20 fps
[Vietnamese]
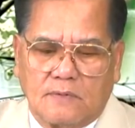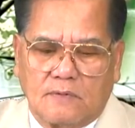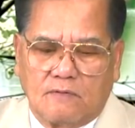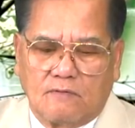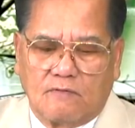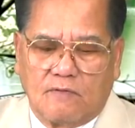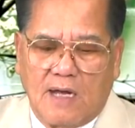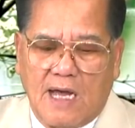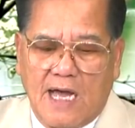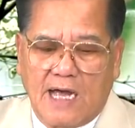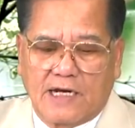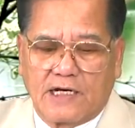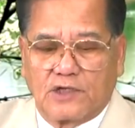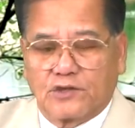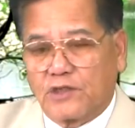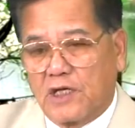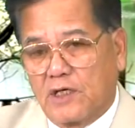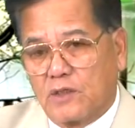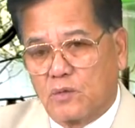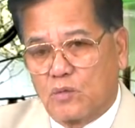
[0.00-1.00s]
và cái
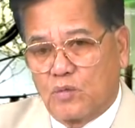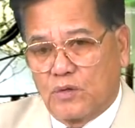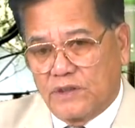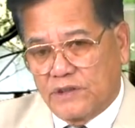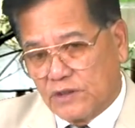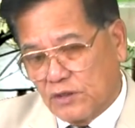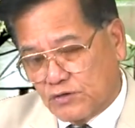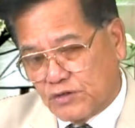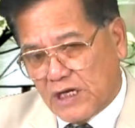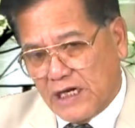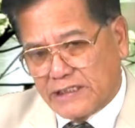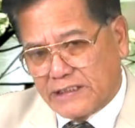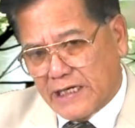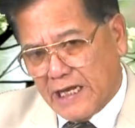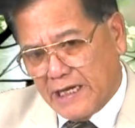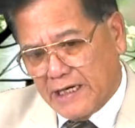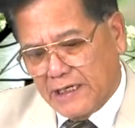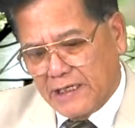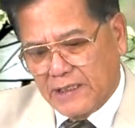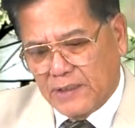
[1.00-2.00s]
tên quỷ dâu xanh
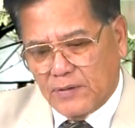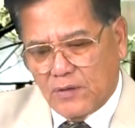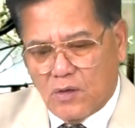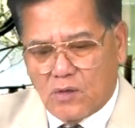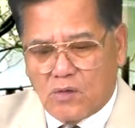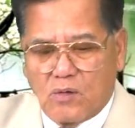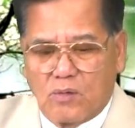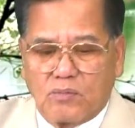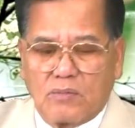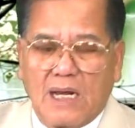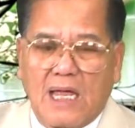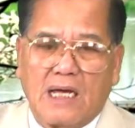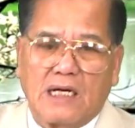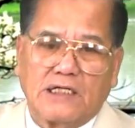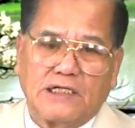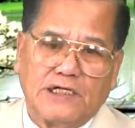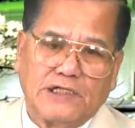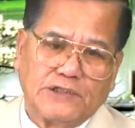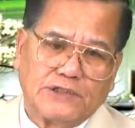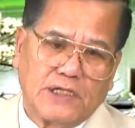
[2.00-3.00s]
này nó cũng là
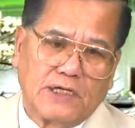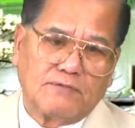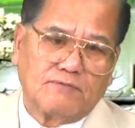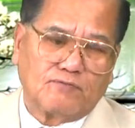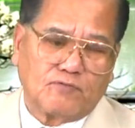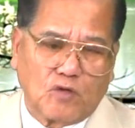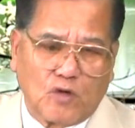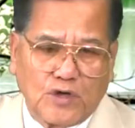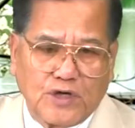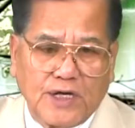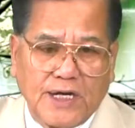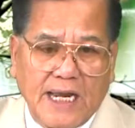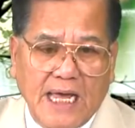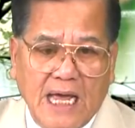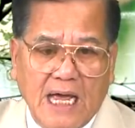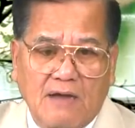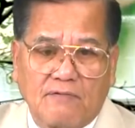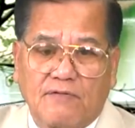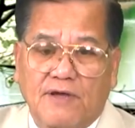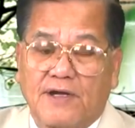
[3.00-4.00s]
người dân
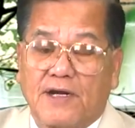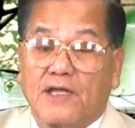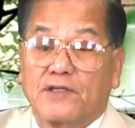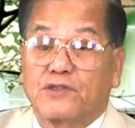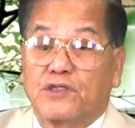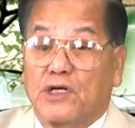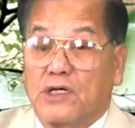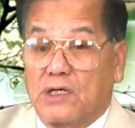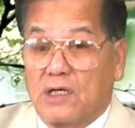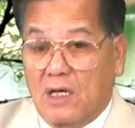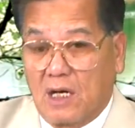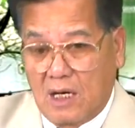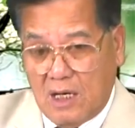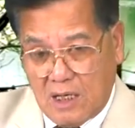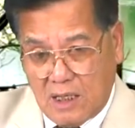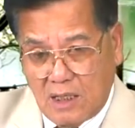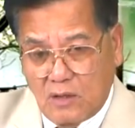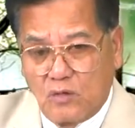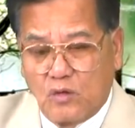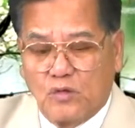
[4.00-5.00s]
Florida và đã từng
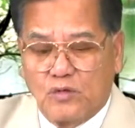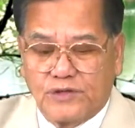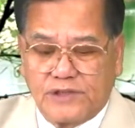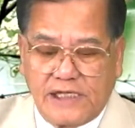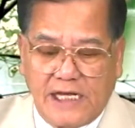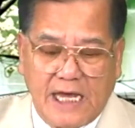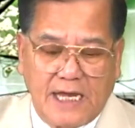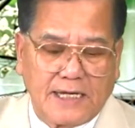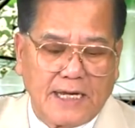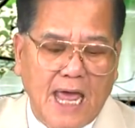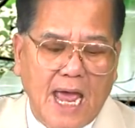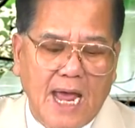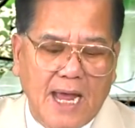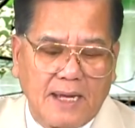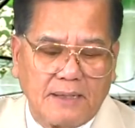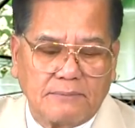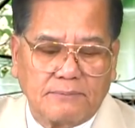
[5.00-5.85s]
ở Louisiana.